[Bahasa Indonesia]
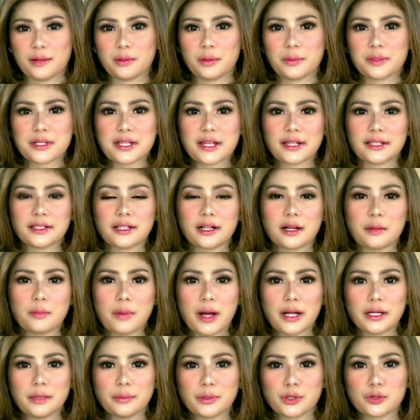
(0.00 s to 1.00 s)
Ya, pemirsa
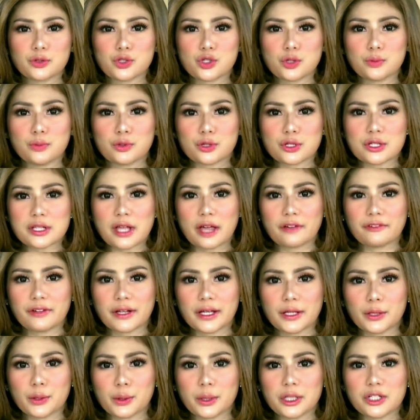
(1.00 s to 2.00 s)
kita kembali menuju
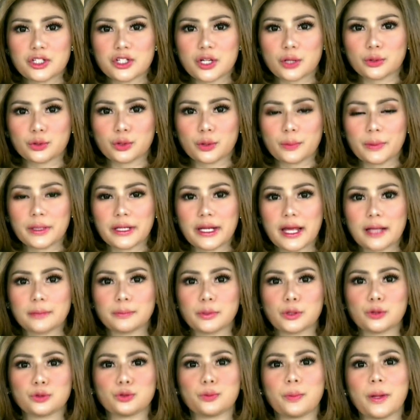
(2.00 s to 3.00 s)
Bursa Efek Indonesia untuk
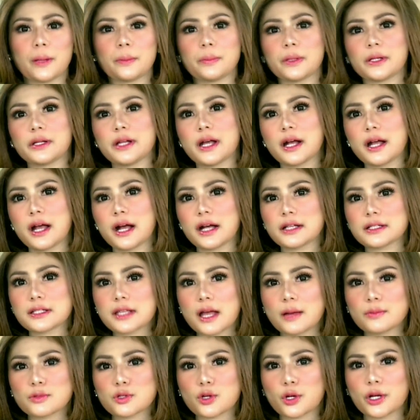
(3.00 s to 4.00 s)
melihat penutupan
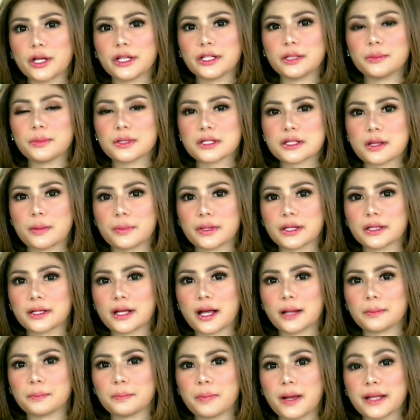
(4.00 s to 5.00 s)
perdagangan saham sore ini
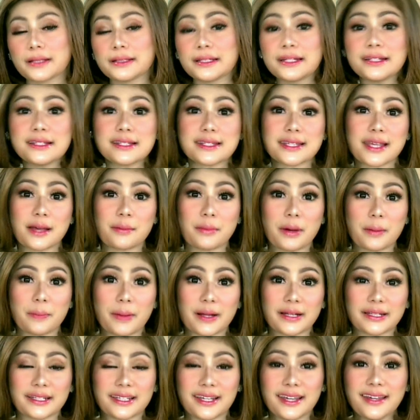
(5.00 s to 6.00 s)
bersama rekan
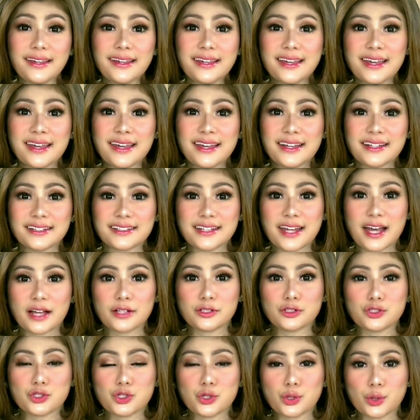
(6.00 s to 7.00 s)
Patricia Mapalie
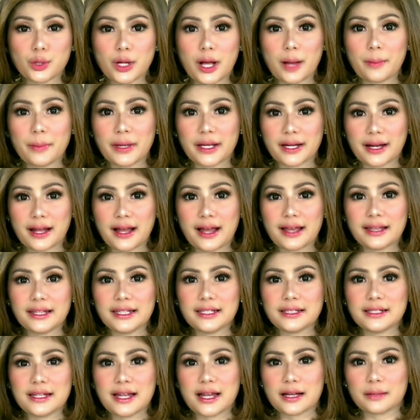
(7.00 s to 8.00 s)
dan juru
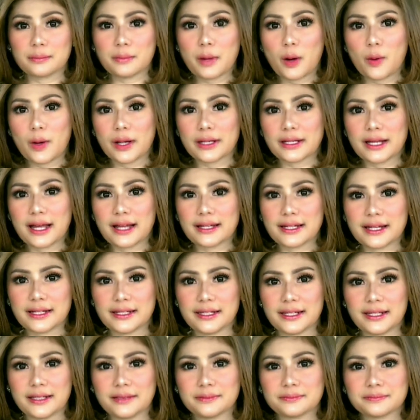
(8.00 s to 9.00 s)
kamera Indar Mawan
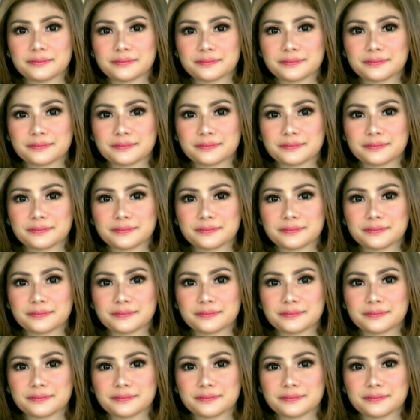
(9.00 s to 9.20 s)
Hadade.